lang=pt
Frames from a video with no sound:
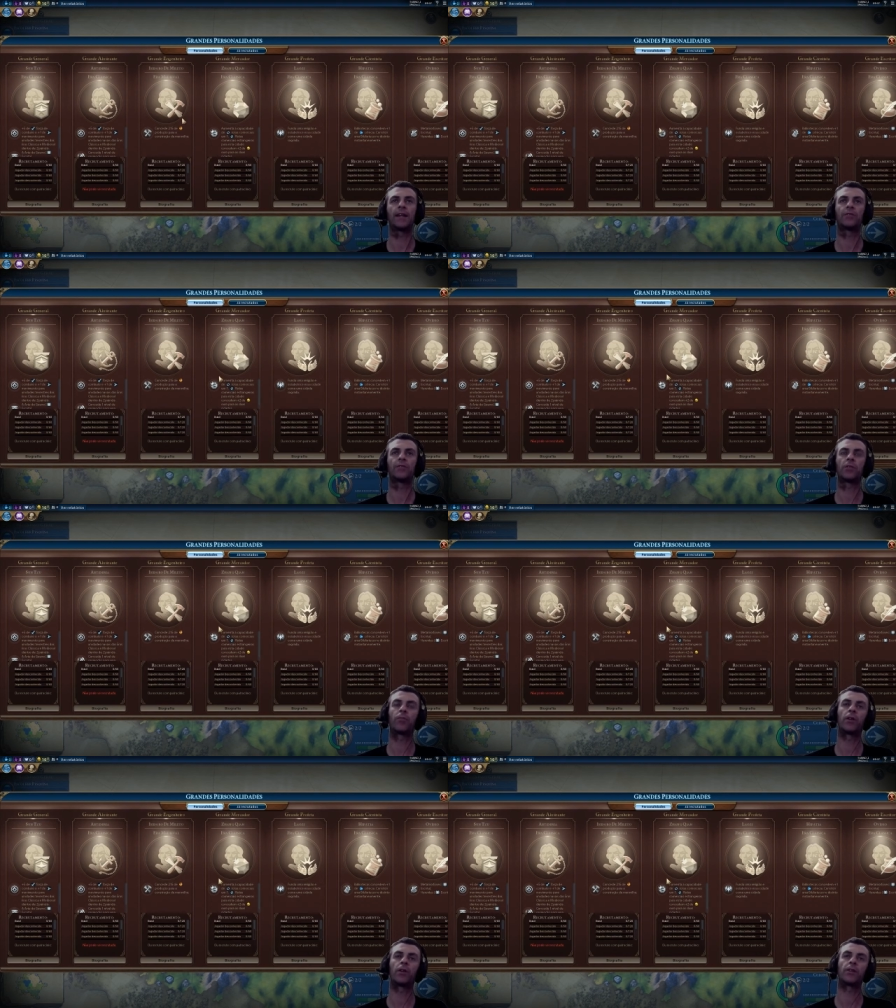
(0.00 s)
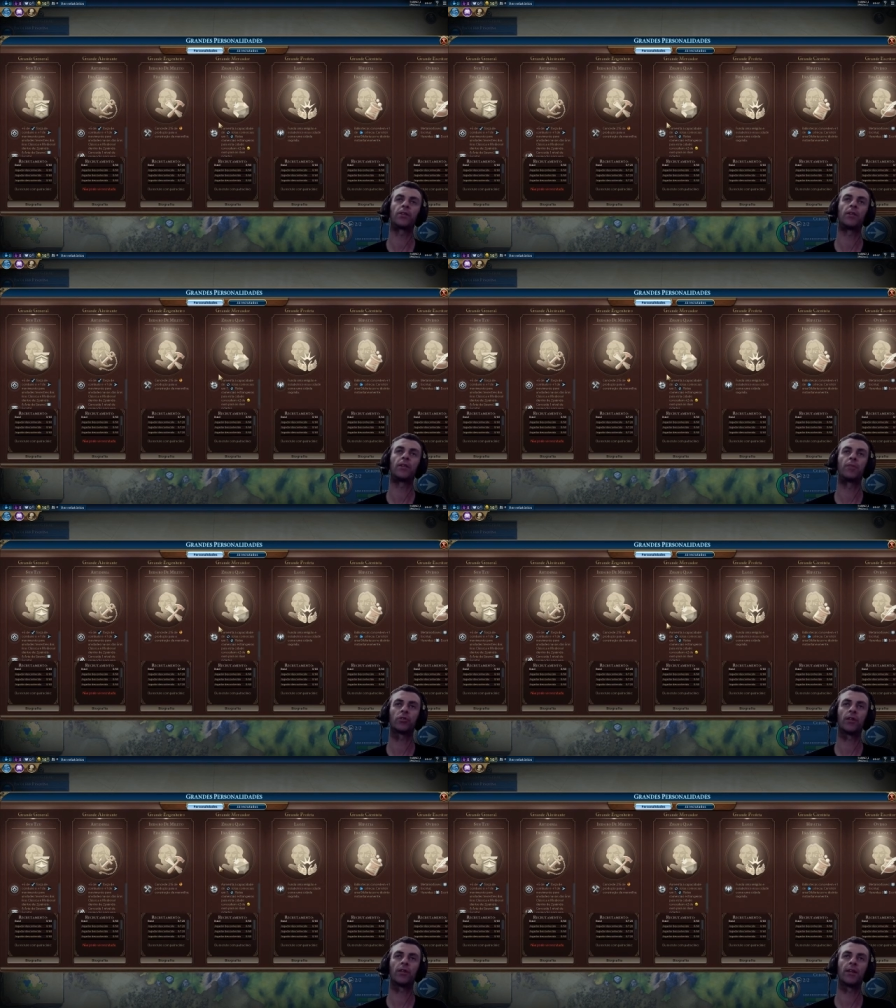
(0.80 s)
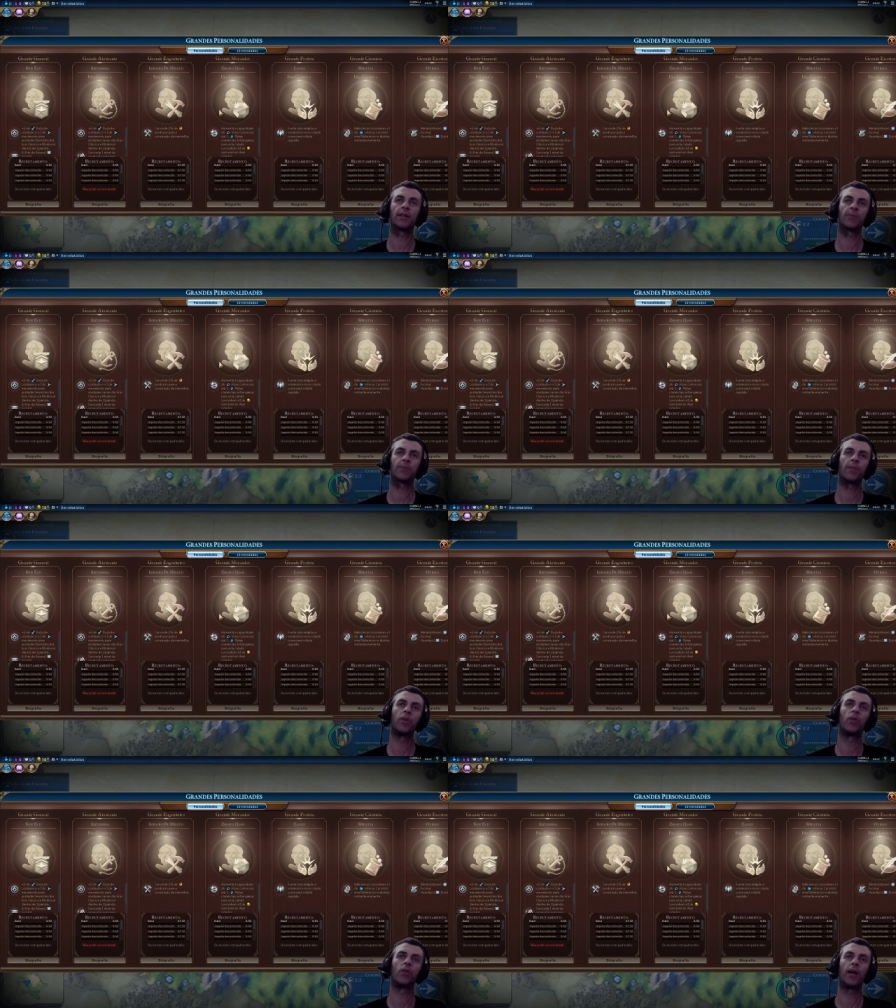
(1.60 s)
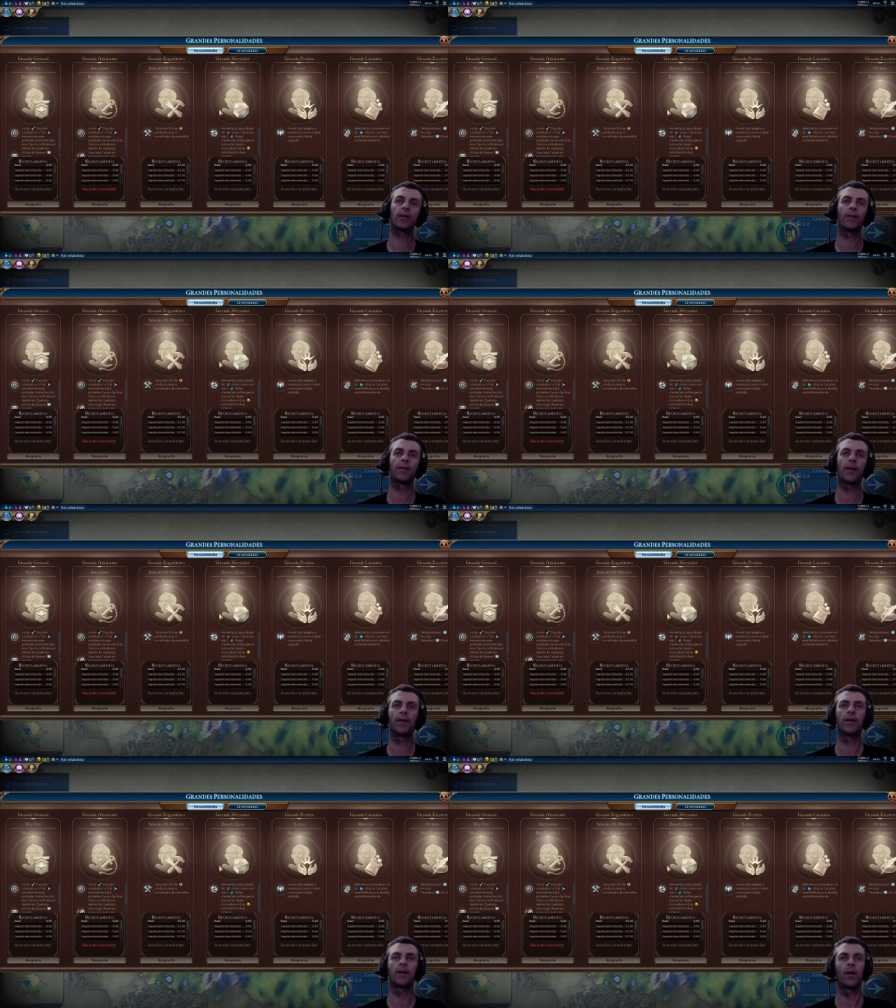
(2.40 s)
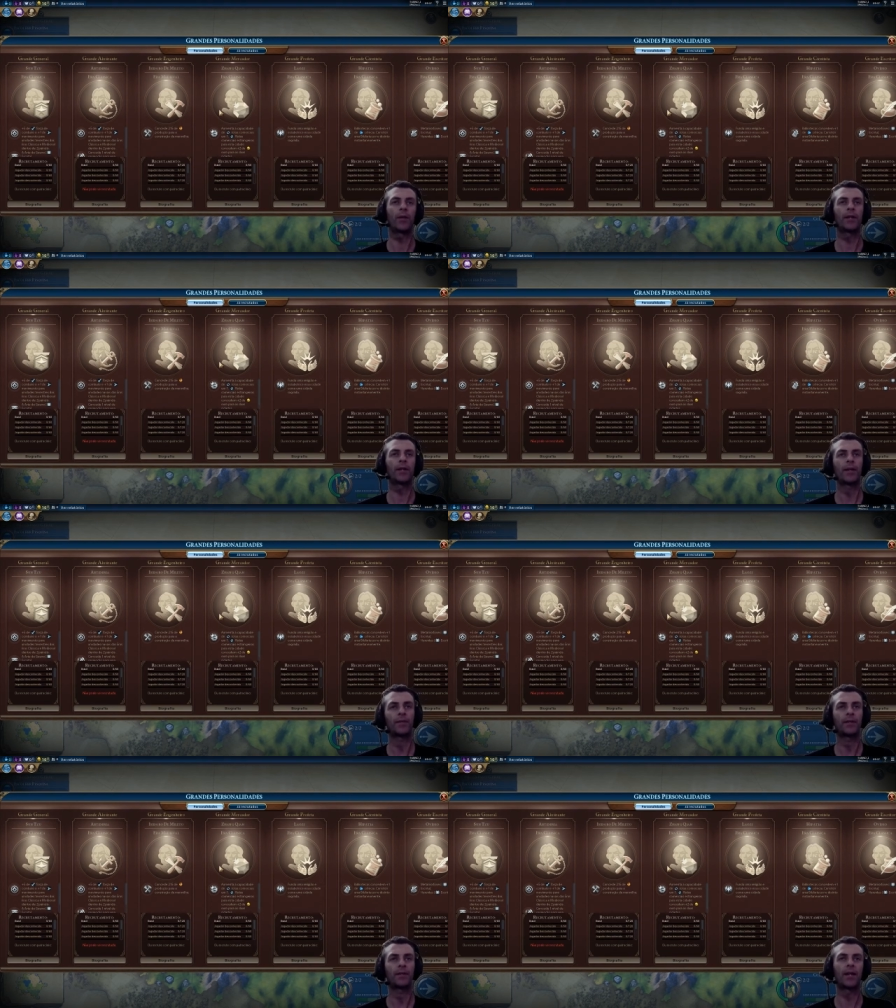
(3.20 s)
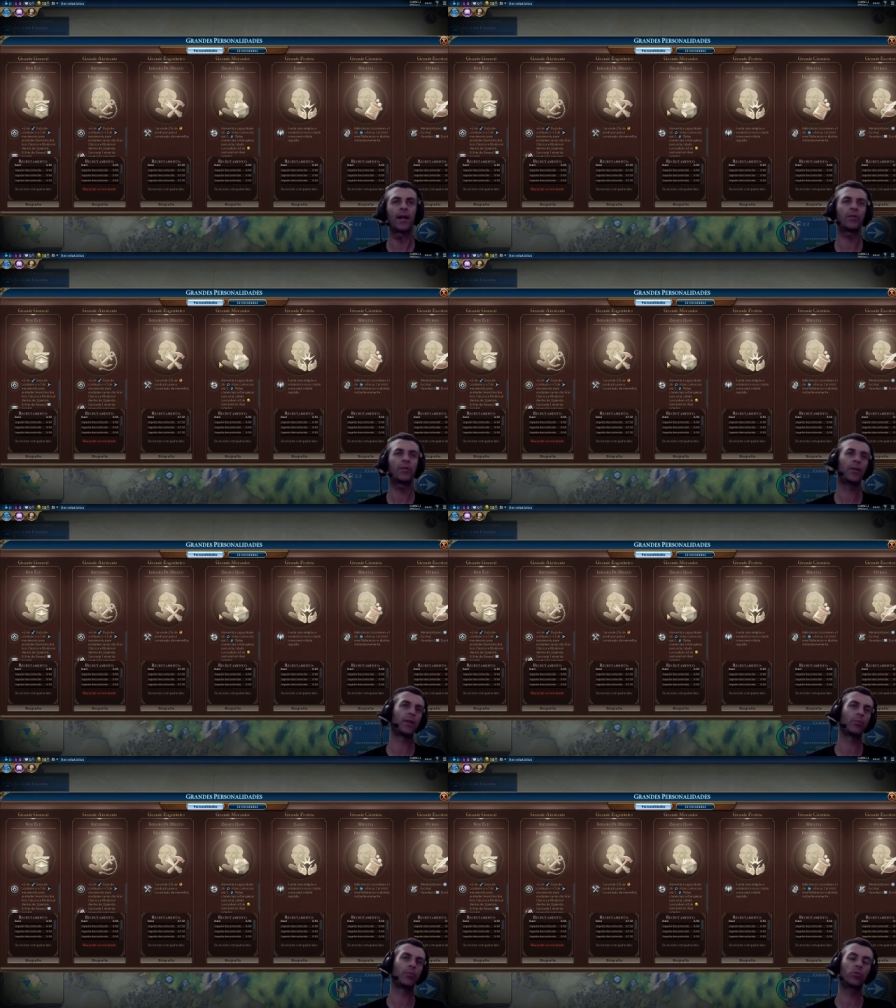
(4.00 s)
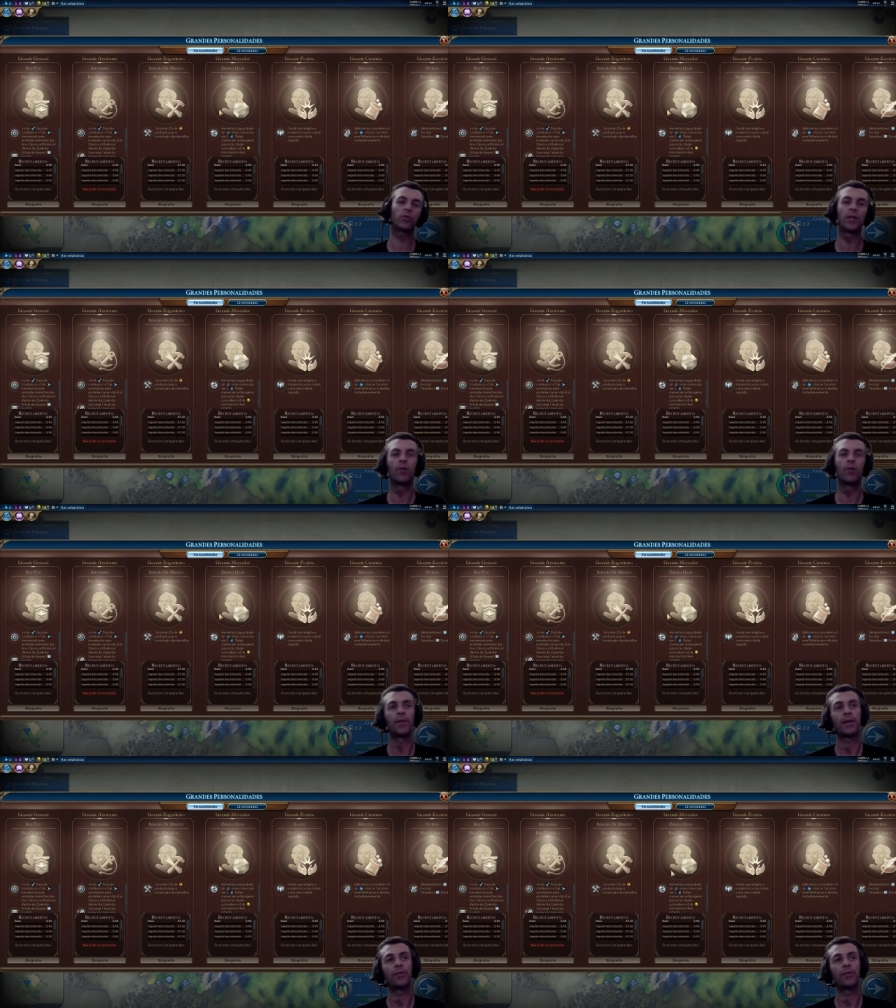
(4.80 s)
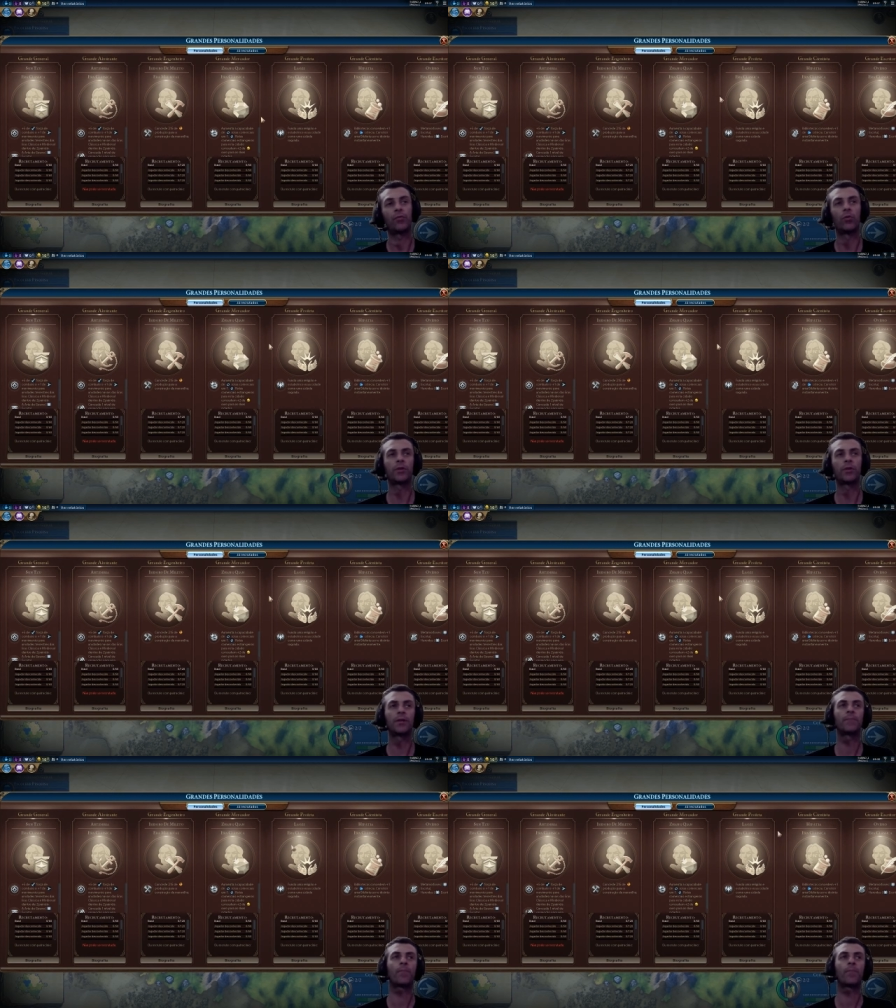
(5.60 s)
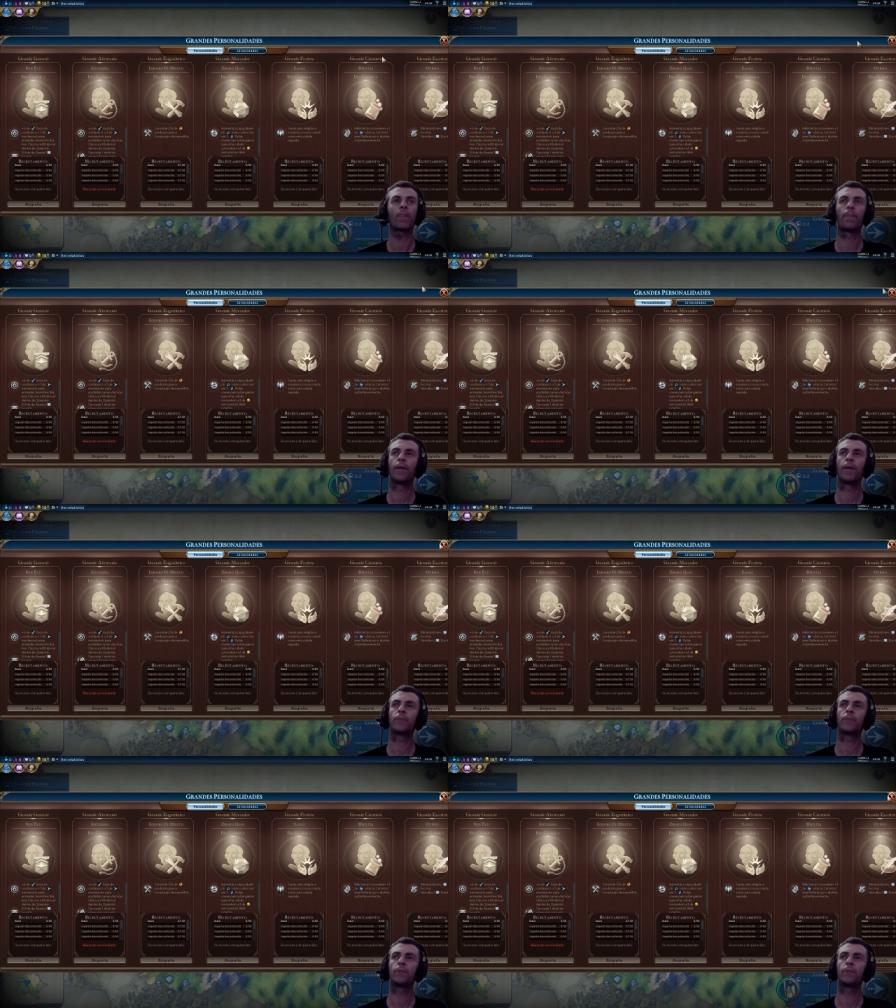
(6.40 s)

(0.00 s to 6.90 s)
você pode adquirir personalidades para melhorar também, aumentar a capacidade, aumentar a produção, aumentar a força, né?